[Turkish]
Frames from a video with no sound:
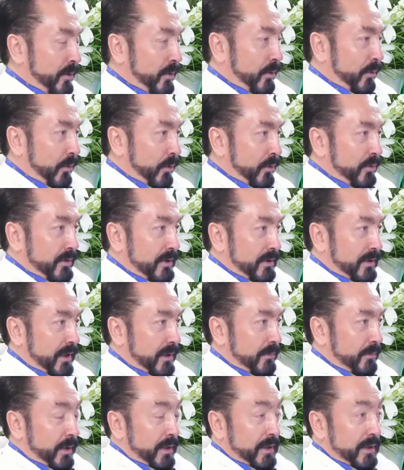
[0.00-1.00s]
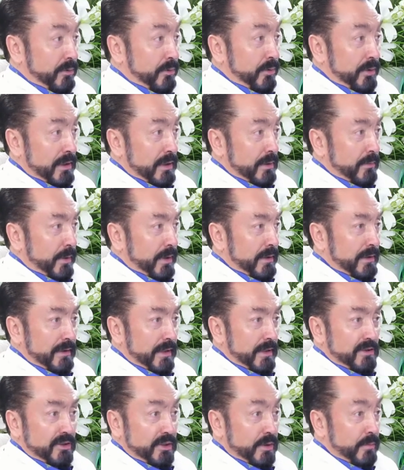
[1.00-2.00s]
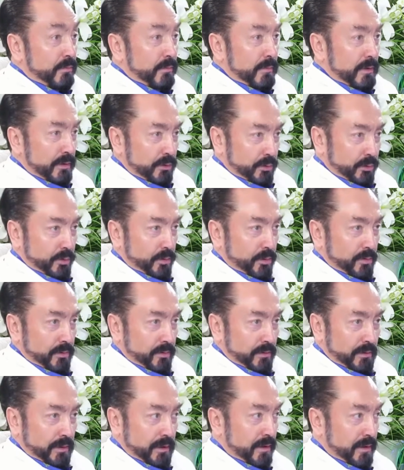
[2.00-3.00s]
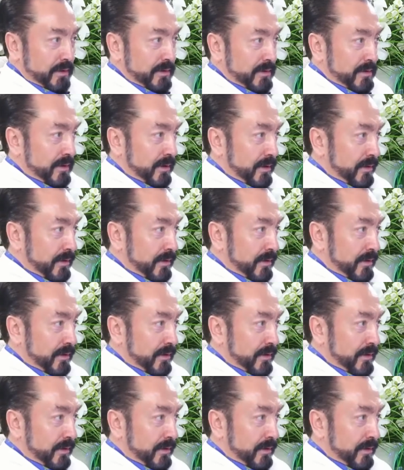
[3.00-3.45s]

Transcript: 12 tane bana diyor iman eden kim diyor aranızda.